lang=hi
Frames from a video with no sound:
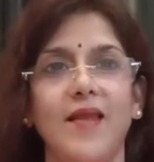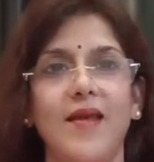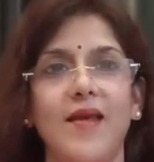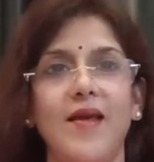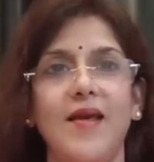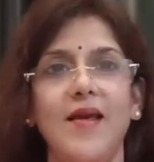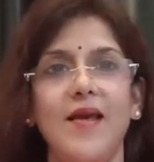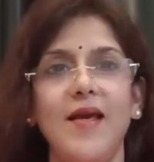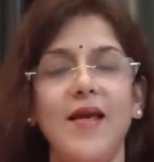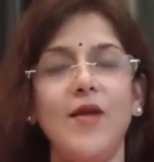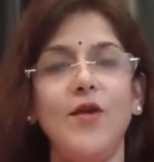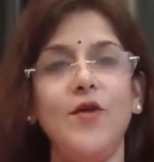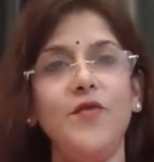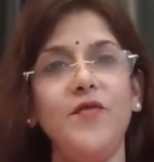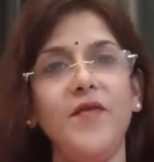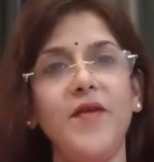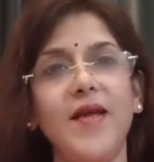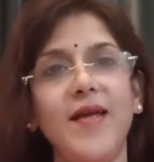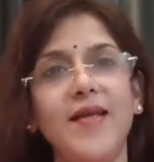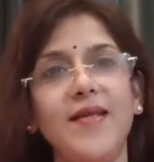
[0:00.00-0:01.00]
हेलो
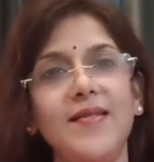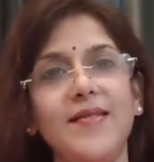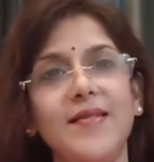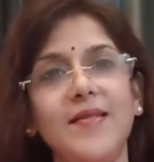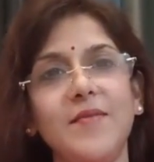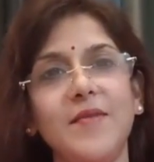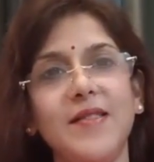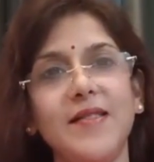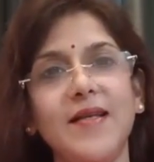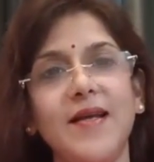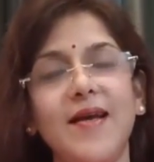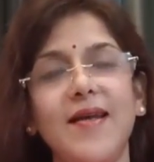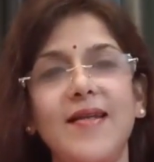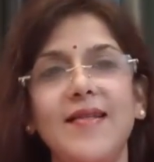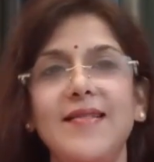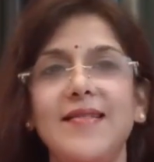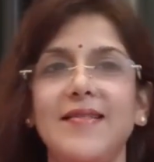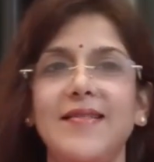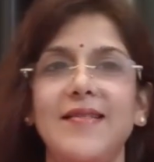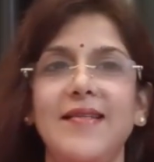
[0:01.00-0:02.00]
फ्रेंड्स नमस्कार एंड
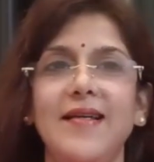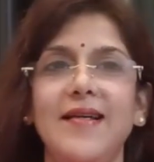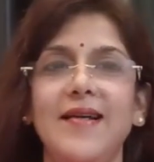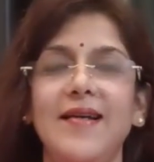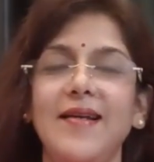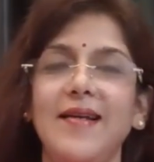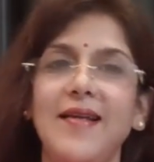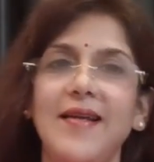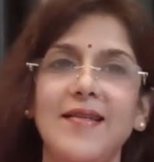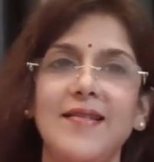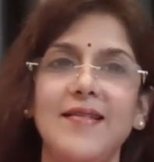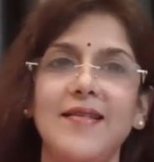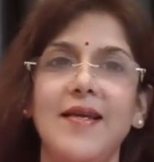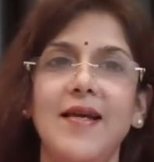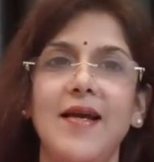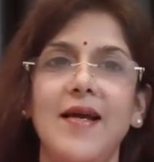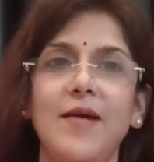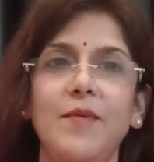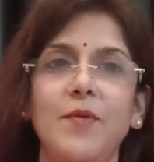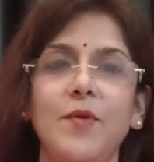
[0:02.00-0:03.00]
सस्काल कैसे हैं
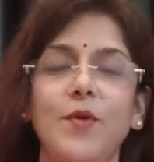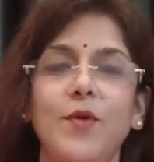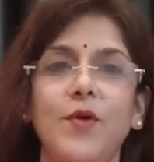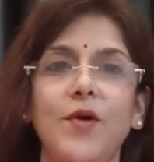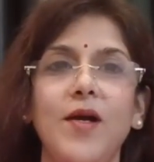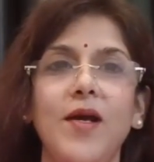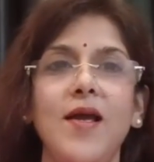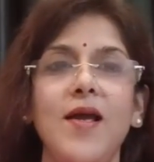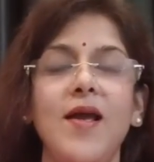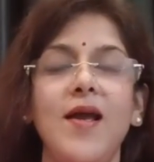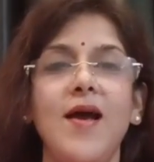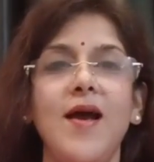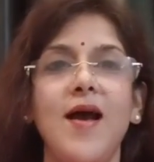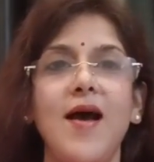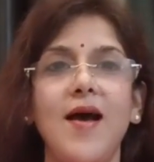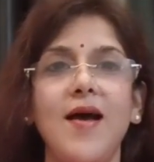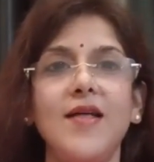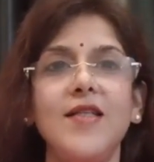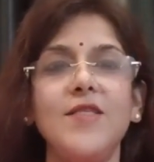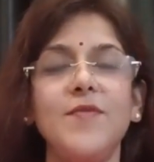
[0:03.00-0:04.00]
आप लोग
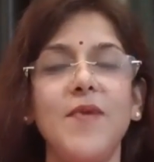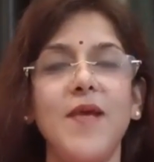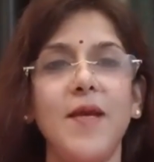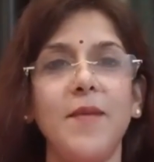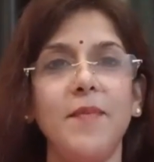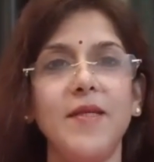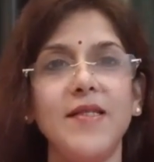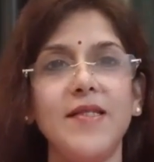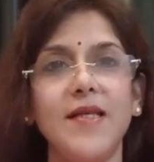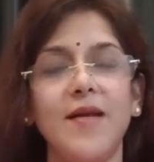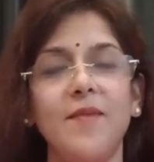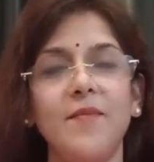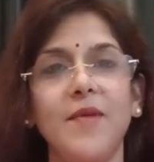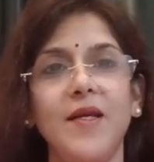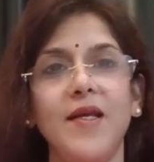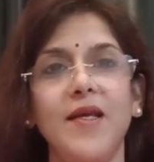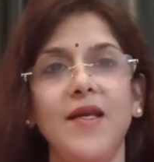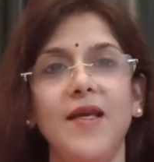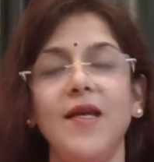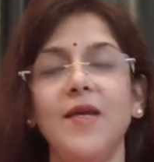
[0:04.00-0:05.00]
आज मैं आपके सामने
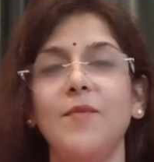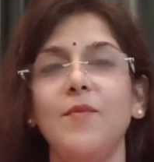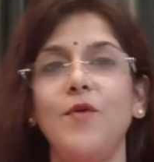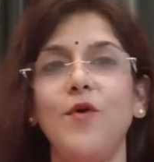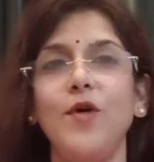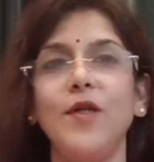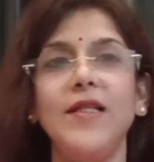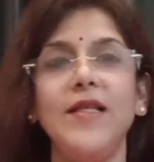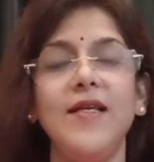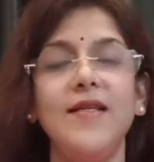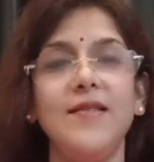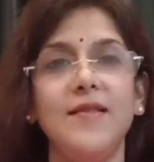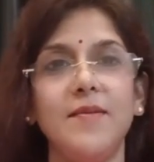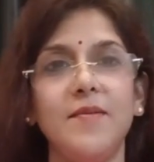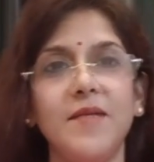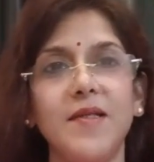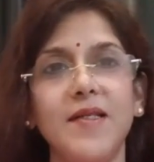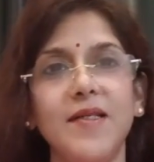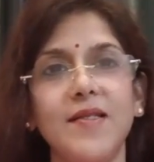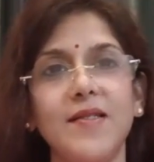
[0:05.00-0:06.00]
एक बहुत ही
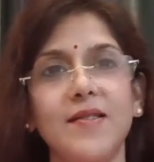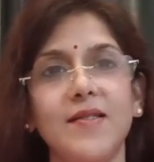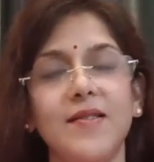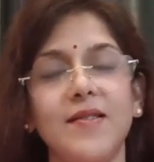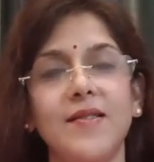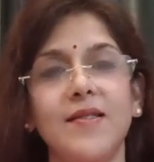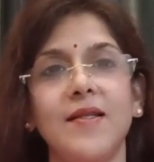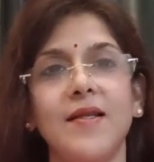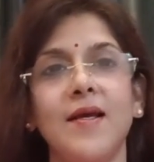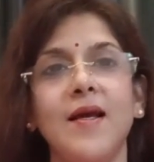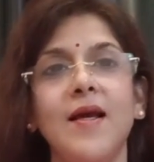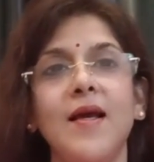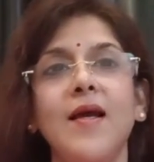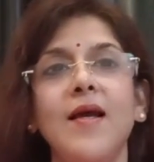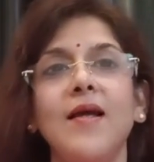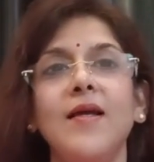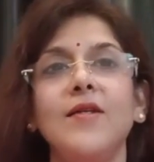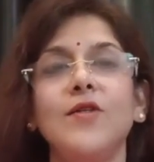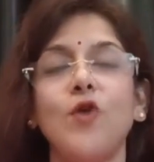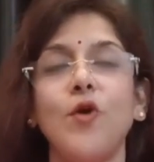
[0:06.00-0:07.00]
ज़बरदस्त
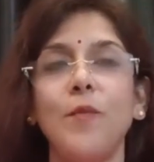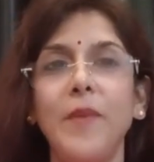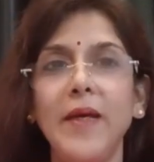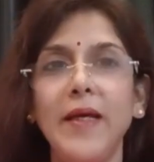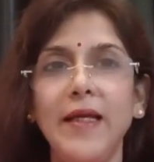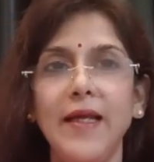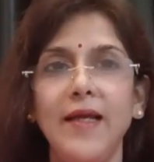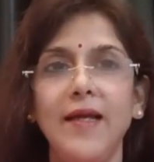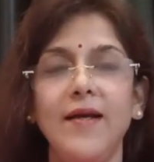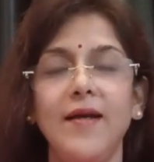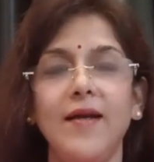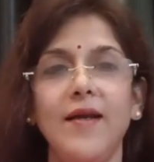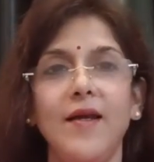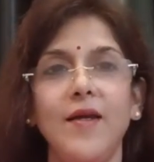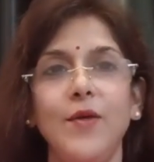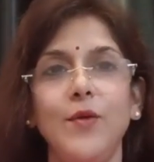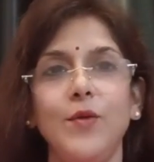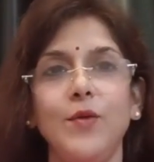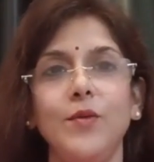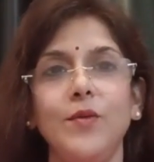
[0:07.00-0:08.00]
टॉपिक लेकर आई हूँ
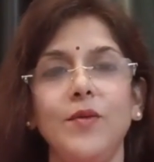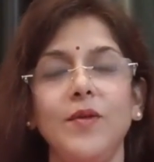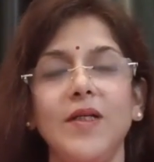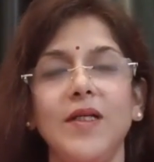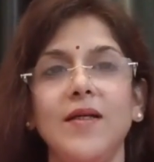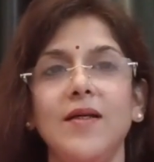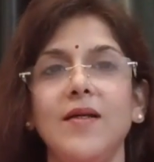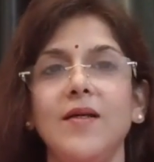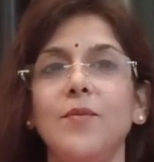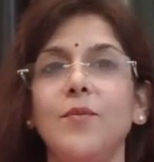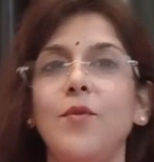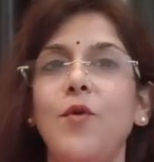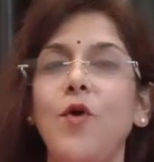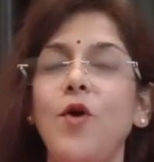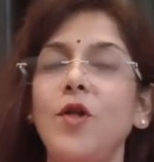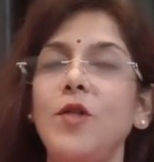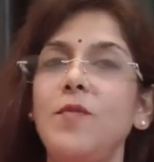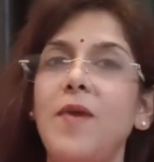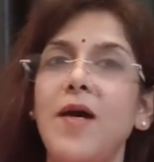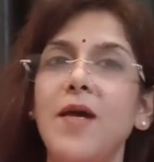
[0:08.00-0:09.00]
बहुत
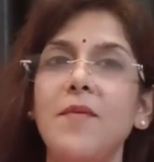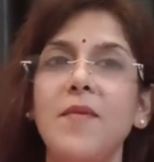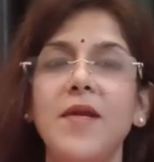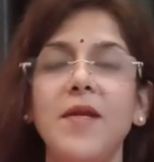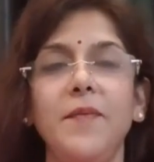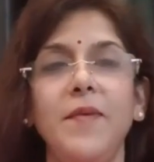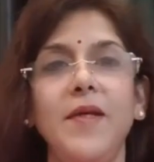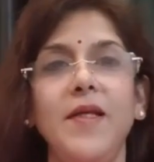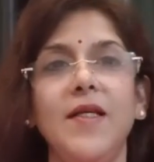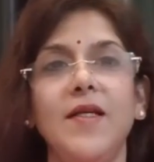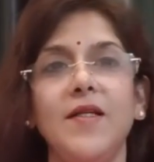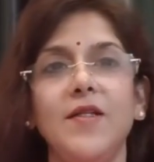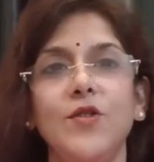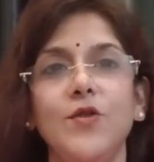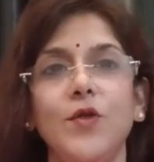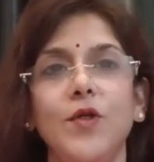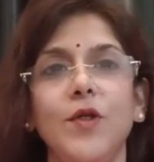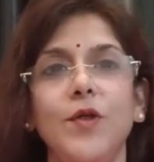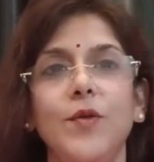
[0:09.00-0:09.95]
बार मैं रिपीट कर चुकी हूँ